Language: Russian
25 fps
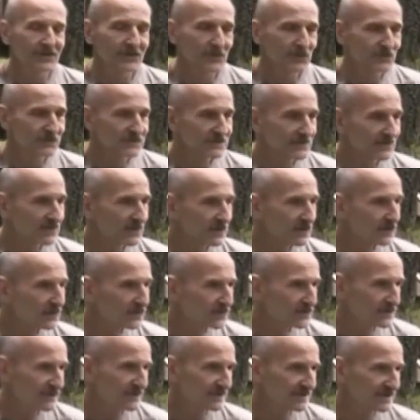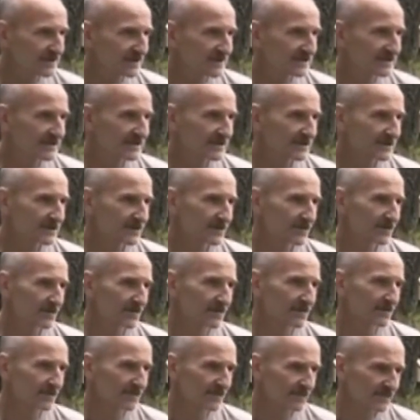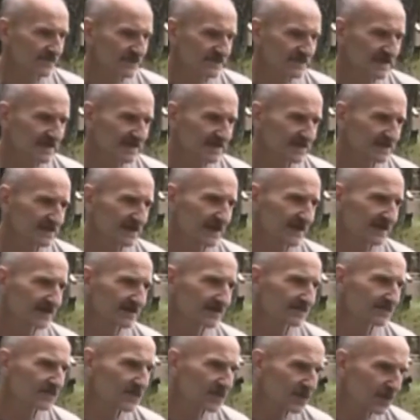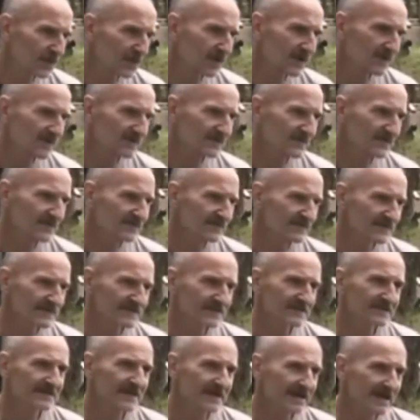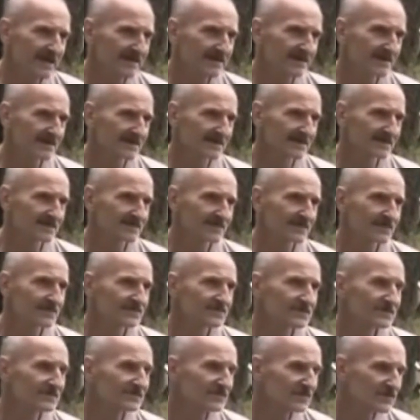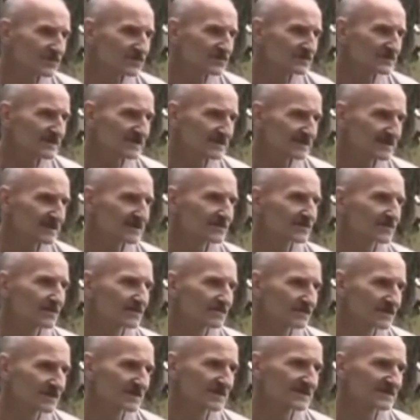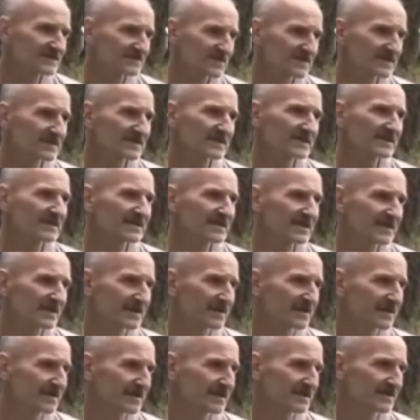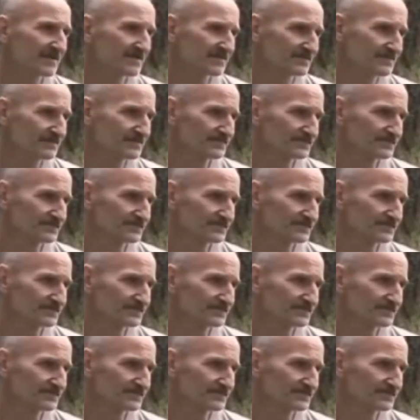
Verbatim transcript: не удивлюсь, если кто воскрешает мертвых, видит ангелов, удивлюсь, если кто видит свои грехи.